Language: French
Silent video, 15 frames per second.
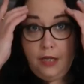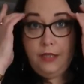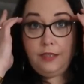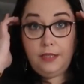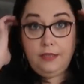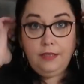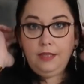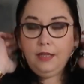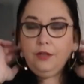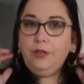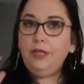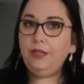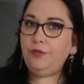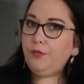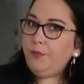Et ça, c'est de la
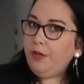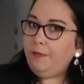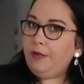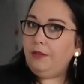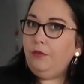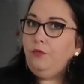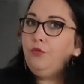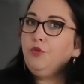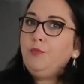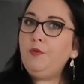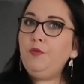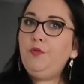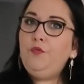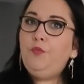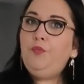collection permanente, donc je
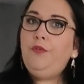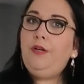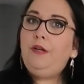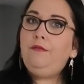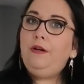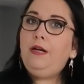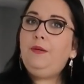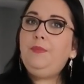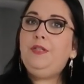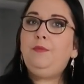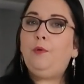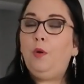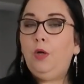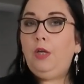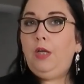pense que vous pouvez l'avoir
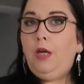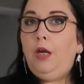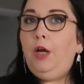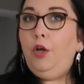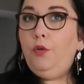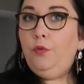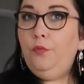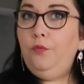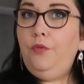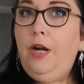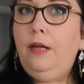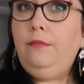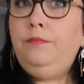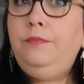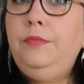rapidement. Donc
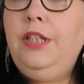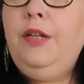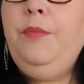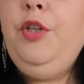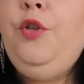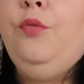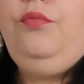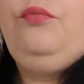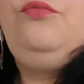voilà, très mignon.